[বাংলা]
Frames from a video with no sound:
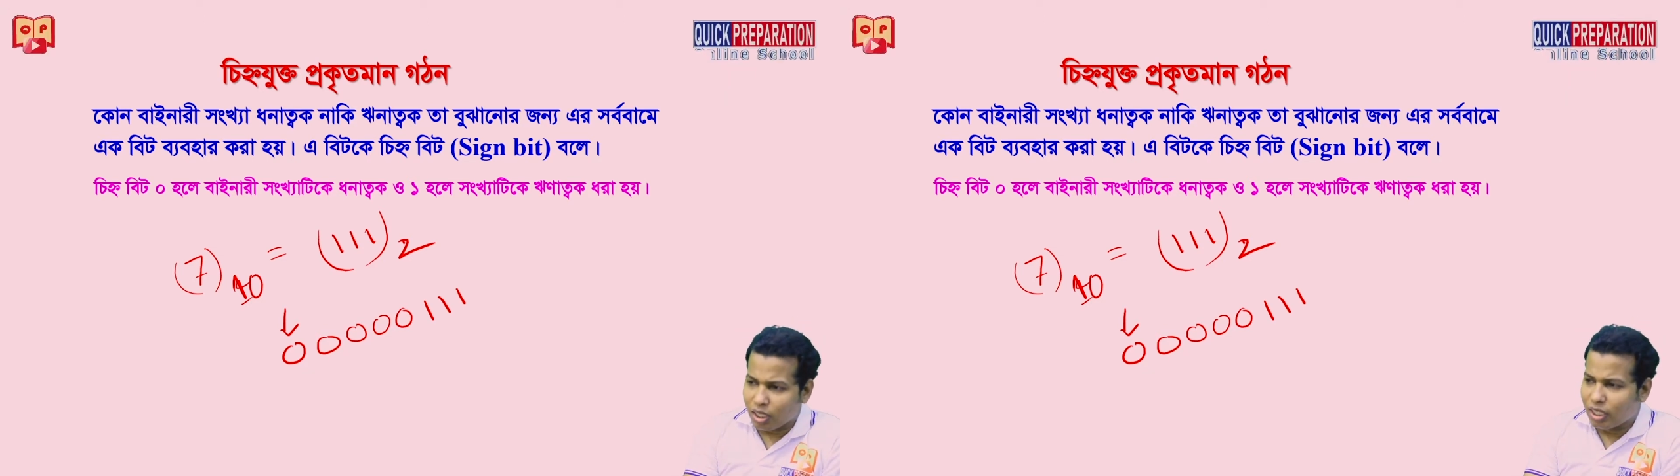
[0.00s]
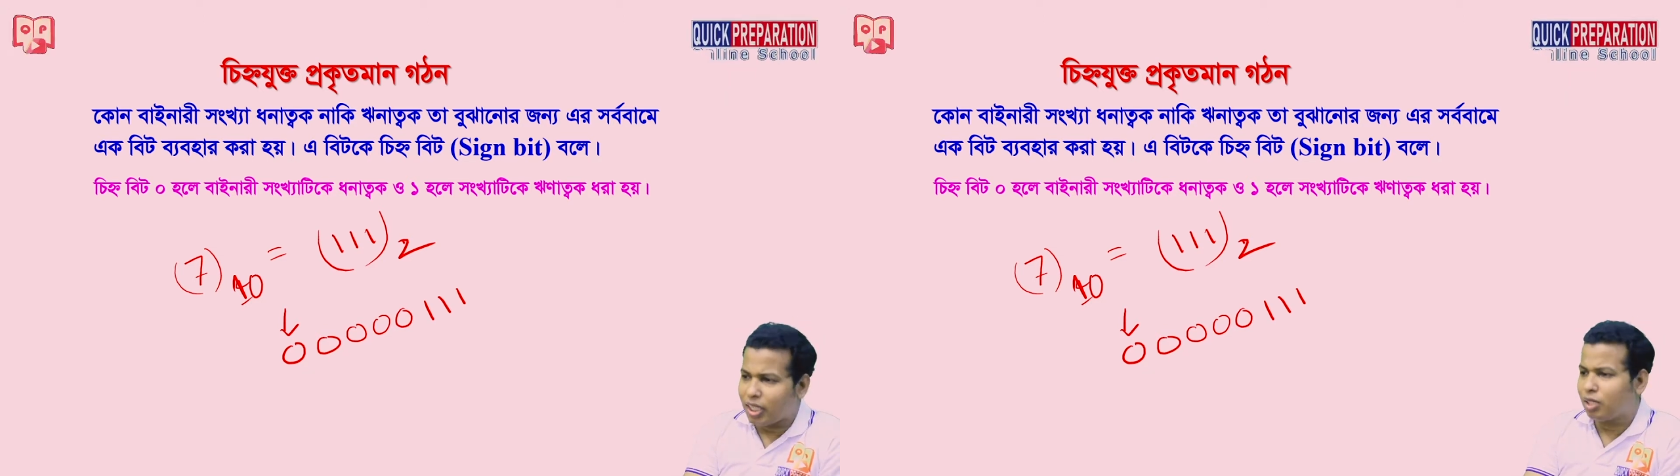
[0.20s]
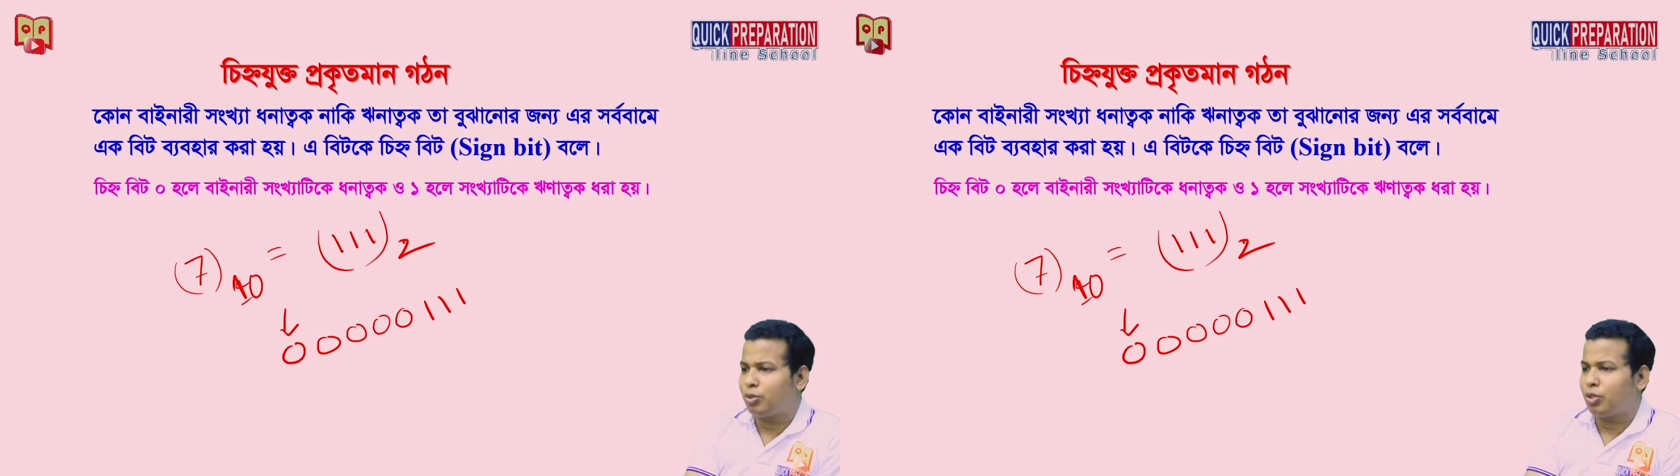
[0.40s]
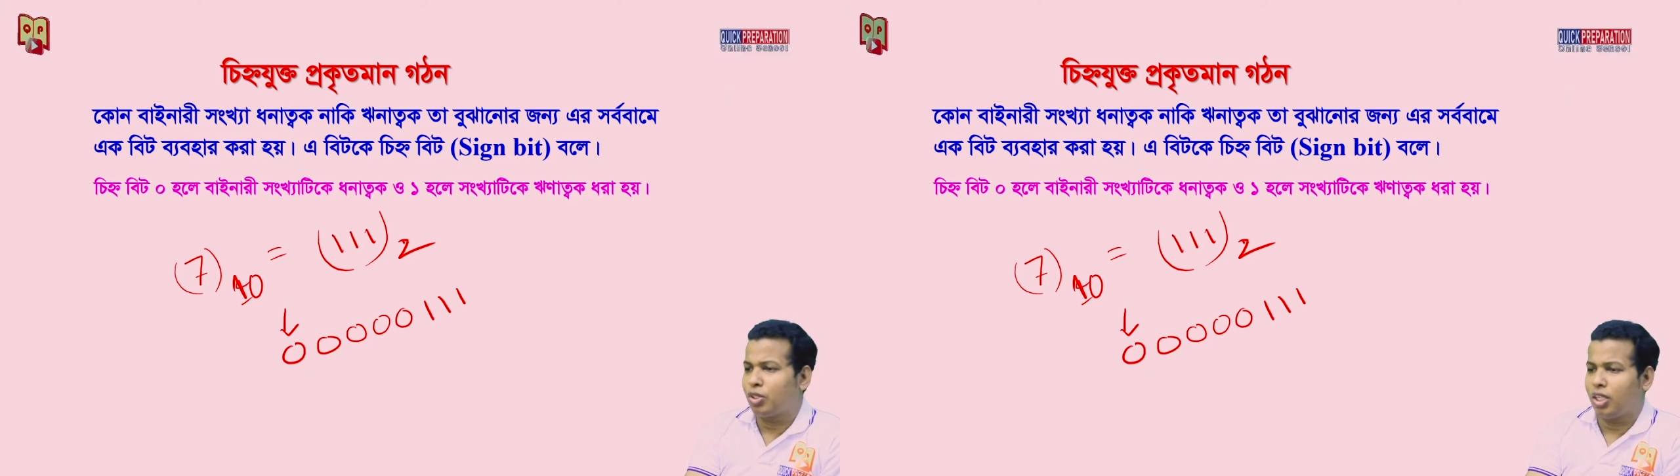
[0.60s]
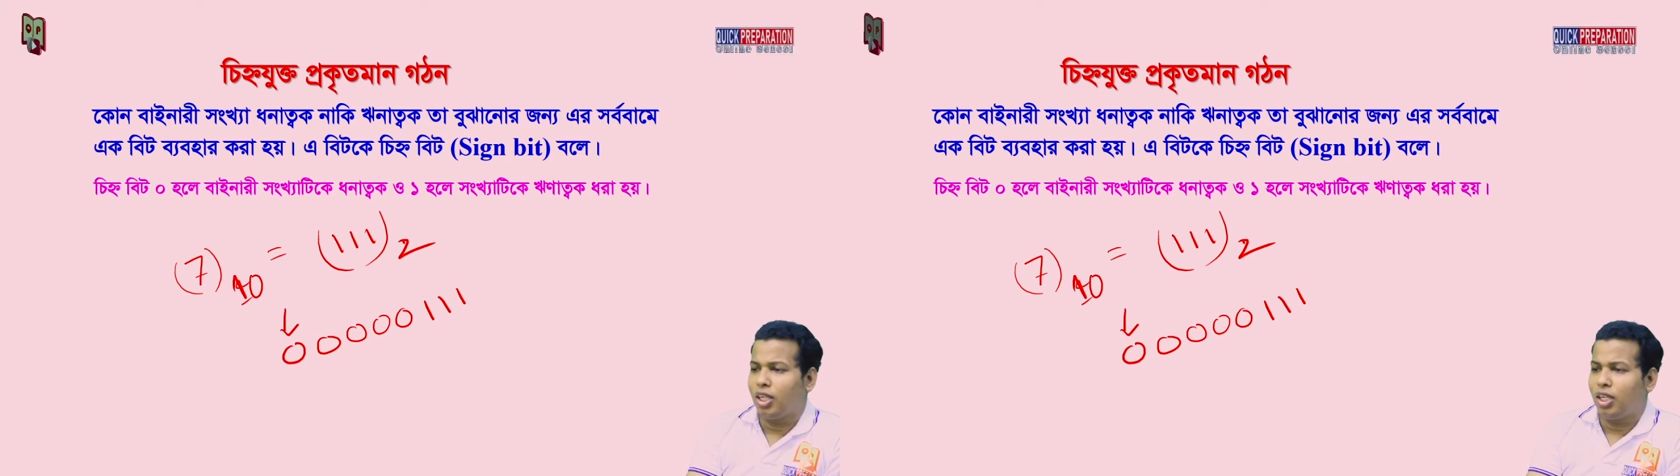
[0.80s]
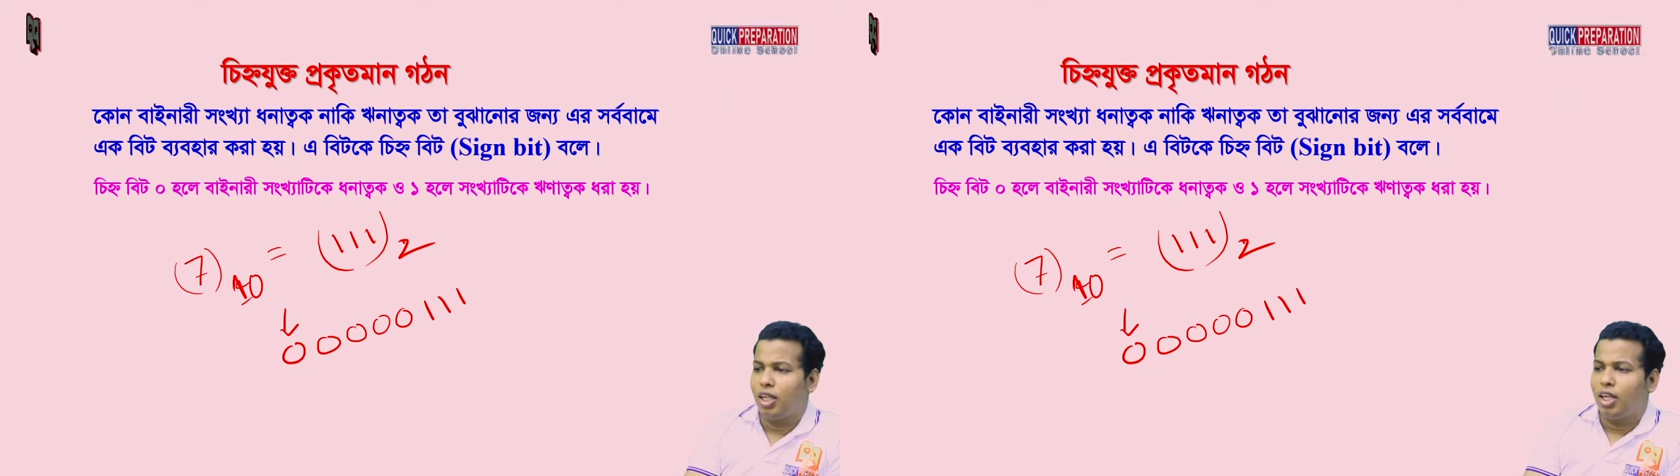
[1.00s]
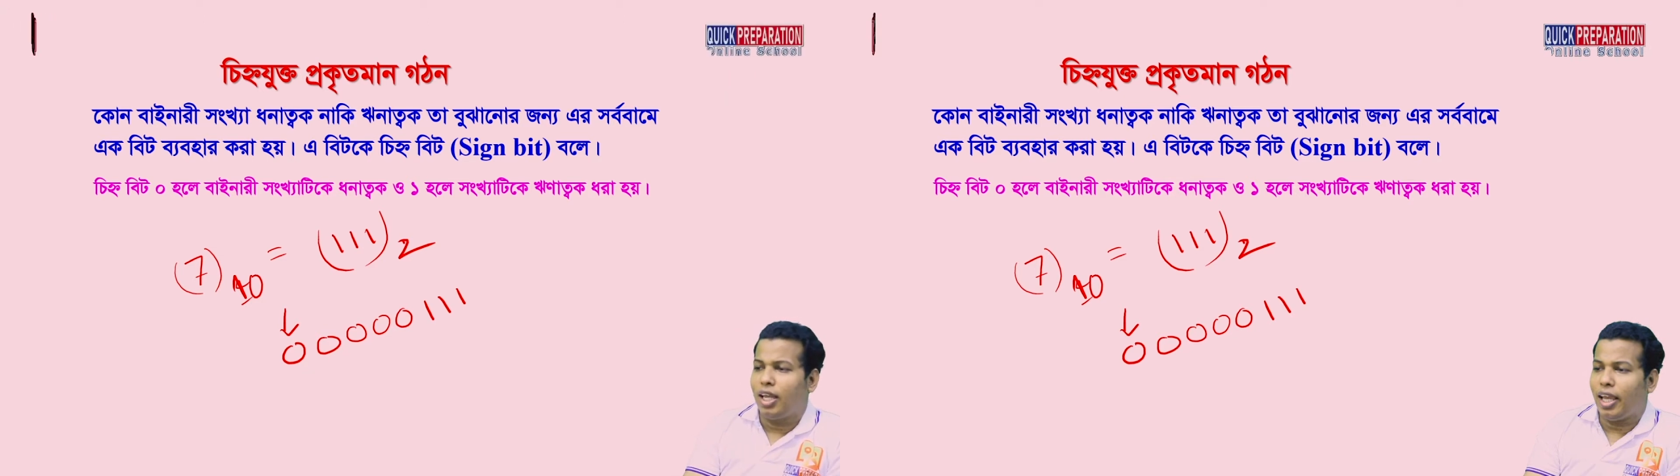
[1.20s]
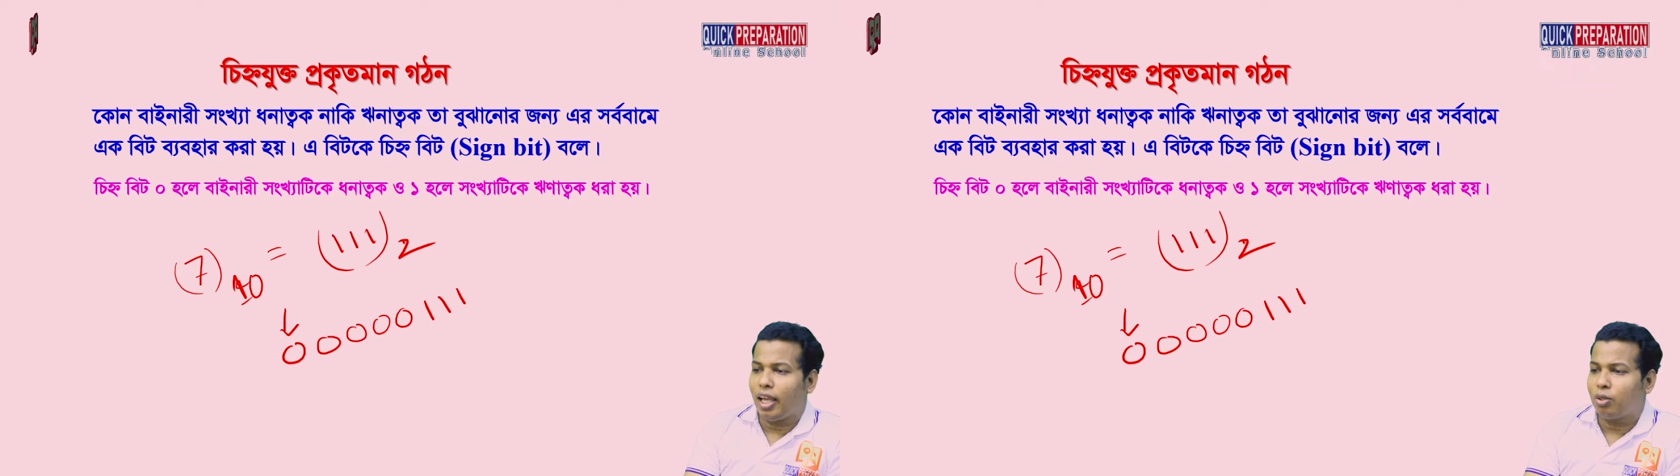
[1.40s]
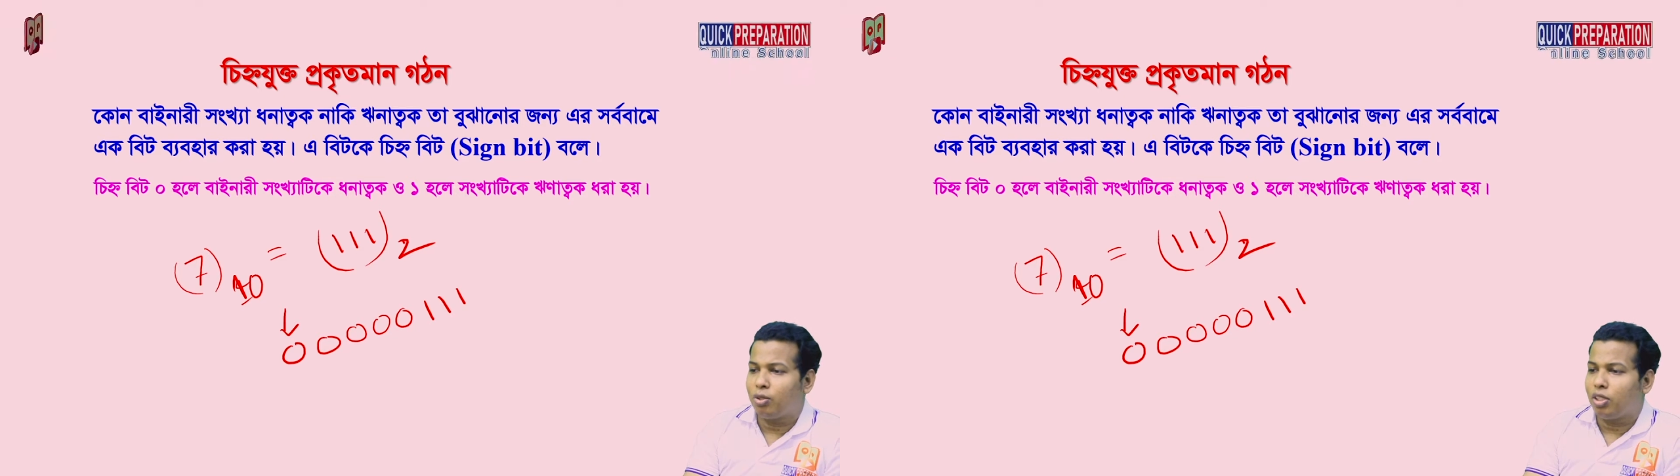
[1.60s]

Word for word: নেগেটিভ সংখ্যা এখন